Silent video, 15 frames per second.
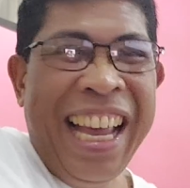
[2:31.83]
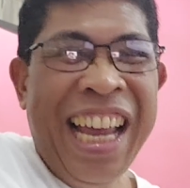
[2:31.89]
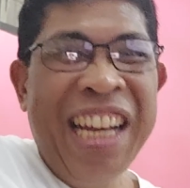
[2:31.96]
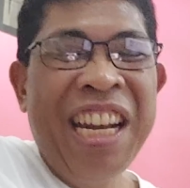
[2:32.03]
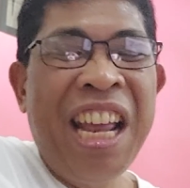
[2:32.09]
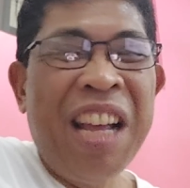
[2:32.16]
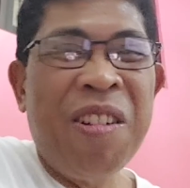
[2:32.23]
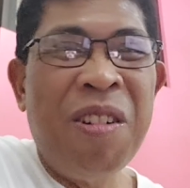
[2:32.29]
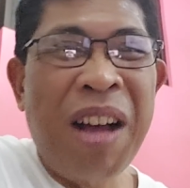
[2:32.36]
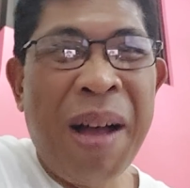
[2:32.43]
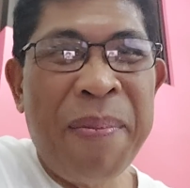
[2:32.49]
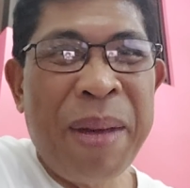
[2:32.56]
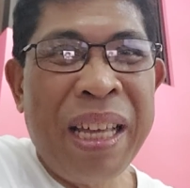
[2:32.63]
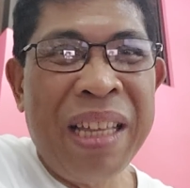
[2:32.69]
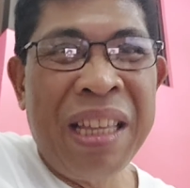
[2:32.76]
Hindi ko
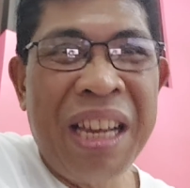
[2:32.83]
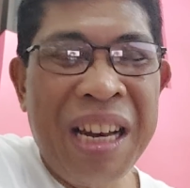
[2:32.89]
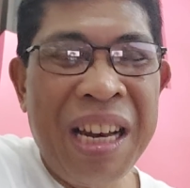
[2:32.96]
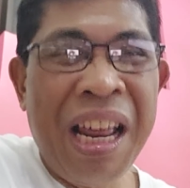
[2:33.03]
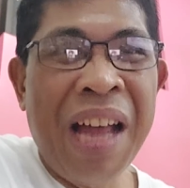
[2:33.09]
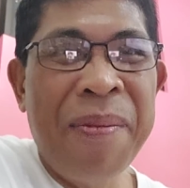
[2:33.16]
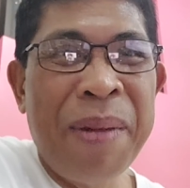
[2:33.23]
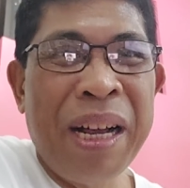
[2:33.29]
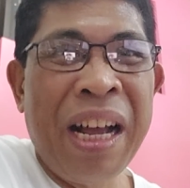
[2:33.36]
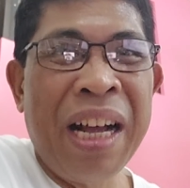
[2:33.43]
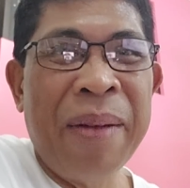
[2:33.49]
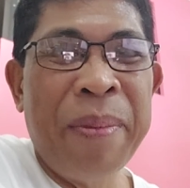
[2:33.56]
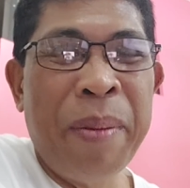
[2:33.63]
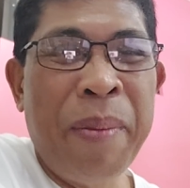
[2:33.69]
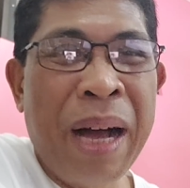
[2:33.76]
nga maintindihan
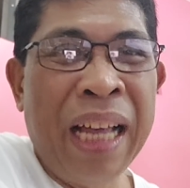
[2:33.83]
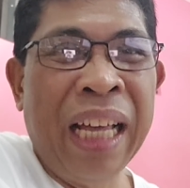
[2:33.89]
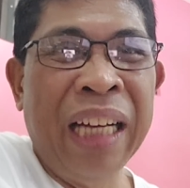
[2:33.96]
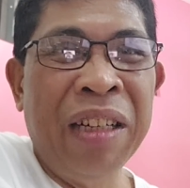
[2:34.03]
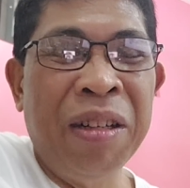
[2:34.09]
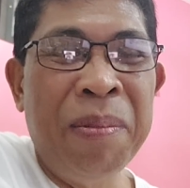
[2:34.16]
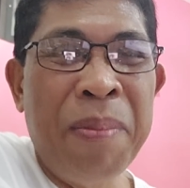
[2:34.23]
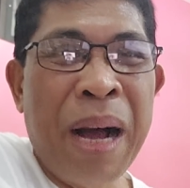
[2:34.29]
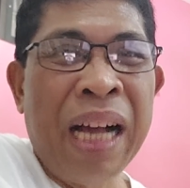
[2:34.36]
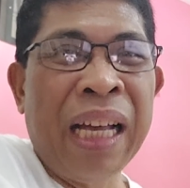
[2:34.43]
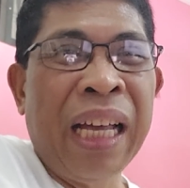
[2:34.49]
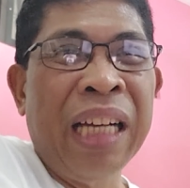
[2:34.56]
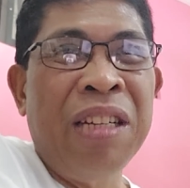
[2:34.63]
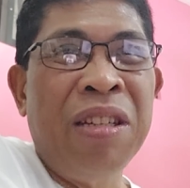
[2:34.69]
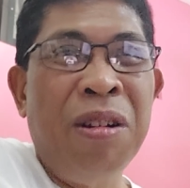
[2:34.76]
mga kababayan kung
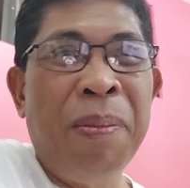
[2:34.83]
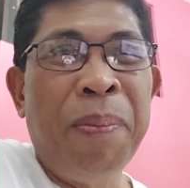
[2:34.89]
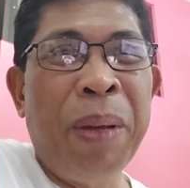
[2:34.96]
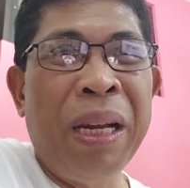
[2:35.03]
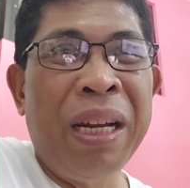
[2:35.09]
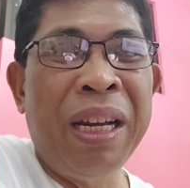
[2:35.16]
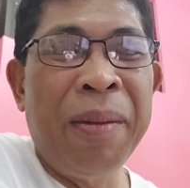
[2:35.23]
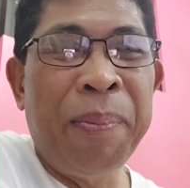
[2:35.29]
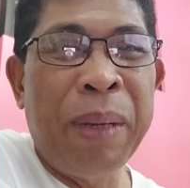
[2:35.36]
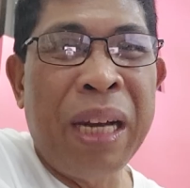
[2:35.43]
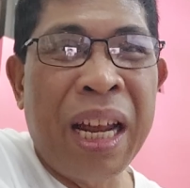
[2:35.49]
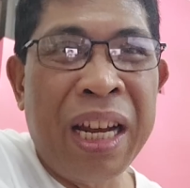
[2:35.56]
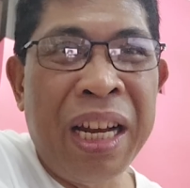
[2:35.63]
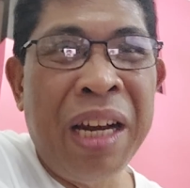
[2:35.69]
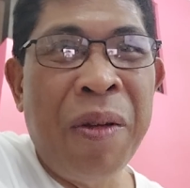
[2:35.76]
bakit yung
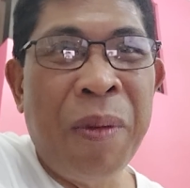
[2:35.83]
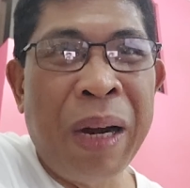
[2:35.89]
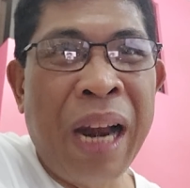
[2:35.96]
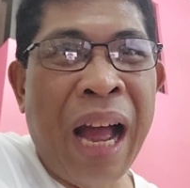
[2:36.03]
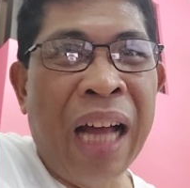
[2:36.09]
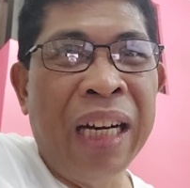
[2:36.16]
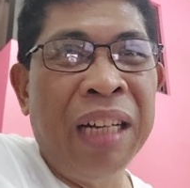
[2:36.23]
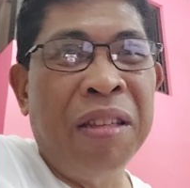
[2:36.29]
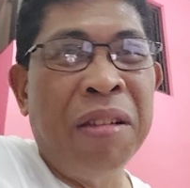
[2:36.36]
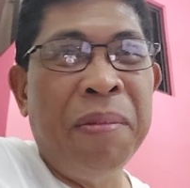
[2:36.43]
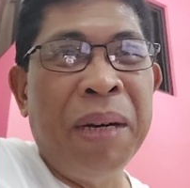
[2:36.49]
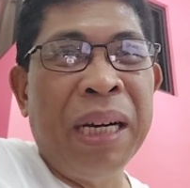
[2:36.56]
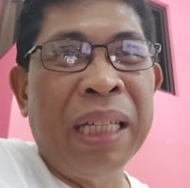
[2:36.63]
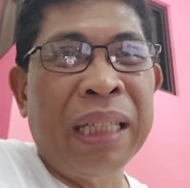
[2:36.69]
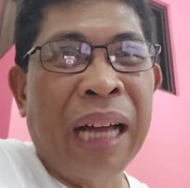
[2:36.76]
pinaniniwala itong
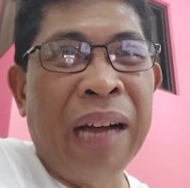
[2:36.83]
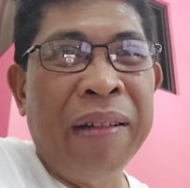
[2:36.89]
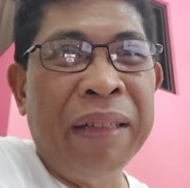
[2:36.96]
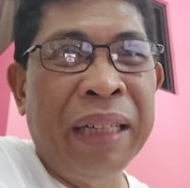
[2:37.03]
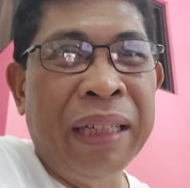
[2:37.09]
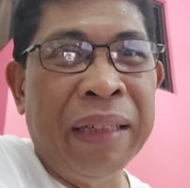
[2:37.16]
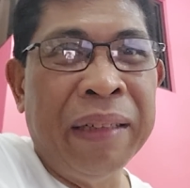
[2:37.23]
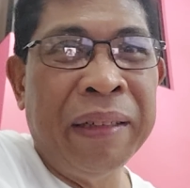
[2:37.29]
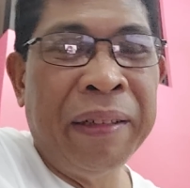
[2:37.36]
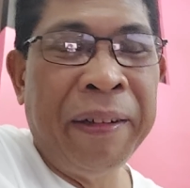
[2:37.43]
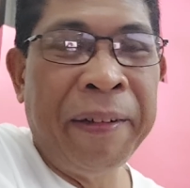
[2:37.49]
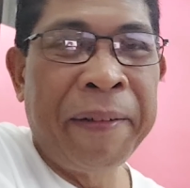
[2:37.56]
mga taong ito.